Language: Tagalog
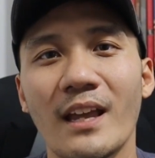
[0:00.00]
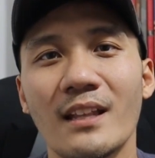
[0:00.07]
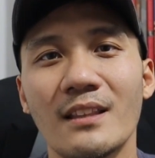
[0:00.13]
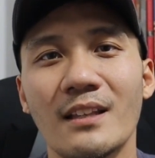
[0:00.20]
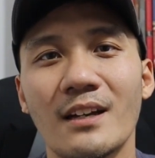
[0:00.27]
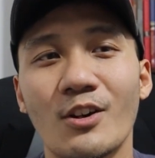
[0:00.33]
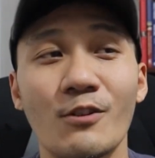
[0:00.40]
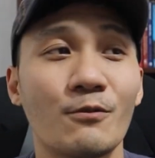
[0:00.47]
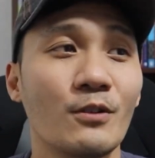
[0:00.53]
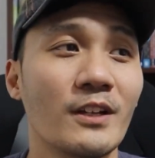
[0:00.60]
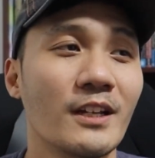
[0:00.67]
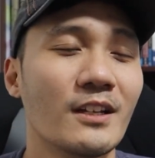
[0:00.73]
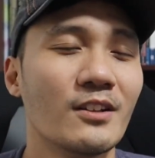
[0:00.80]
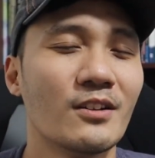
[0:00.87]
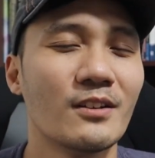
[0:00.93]
And uh,
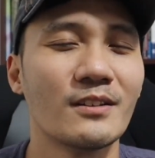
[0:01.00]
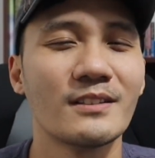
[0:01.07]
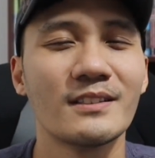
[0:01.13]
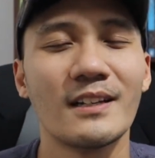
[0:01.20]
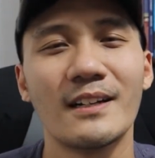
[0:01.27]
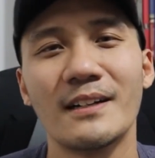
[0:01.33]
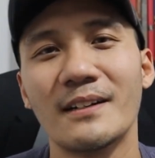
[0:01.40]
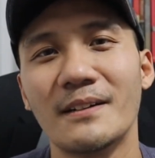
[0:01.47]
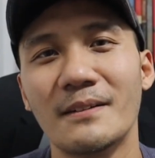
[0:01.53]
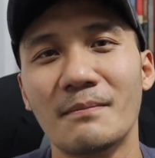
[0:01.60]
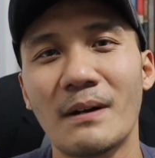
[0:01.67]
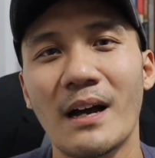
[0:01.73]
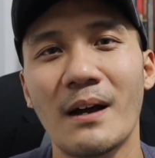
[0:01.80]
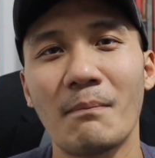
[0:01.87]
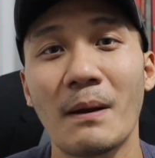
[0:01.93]
hopefully, no, uh,
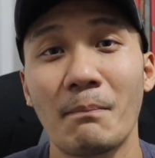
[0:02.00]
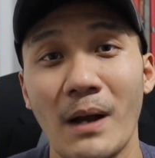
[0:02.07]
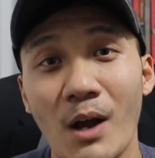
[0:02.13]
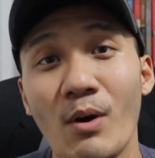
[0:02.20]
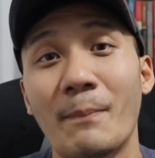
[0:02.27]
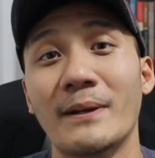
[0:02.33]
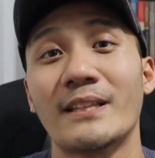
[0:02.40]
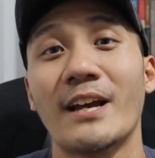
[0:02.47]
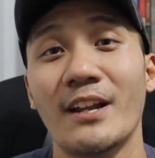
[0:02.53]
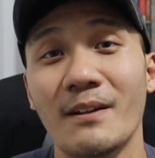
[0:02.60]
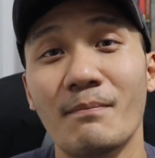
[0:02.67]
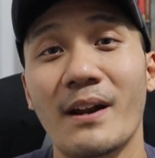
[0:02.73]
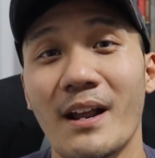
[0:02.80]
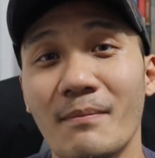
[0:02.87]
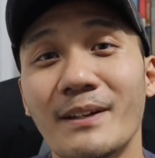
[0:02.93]
makapagpagawa pa
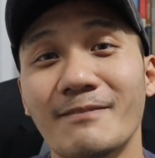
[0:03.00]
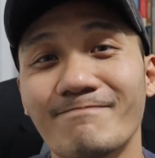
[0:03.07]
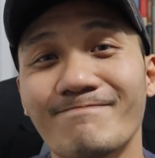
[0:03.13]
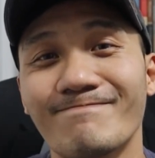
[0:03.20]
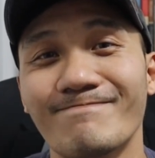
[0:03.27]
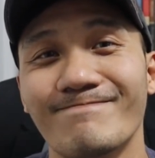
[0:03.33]
tayo ng marami.